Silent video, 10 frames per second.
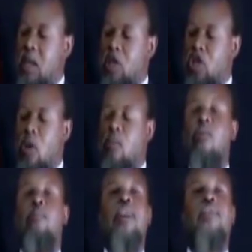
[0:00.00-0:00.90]
Les hommes
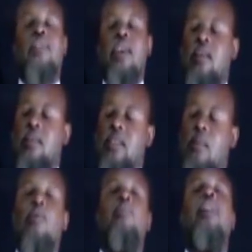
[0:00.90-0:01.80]
lui passaient, sa
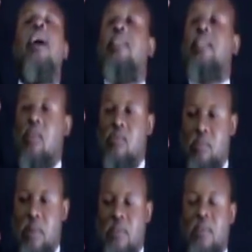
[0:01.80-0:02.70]
popularité avait
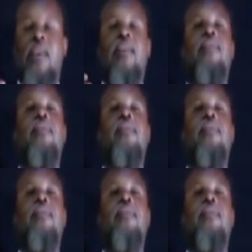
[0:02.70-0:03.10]
baissé.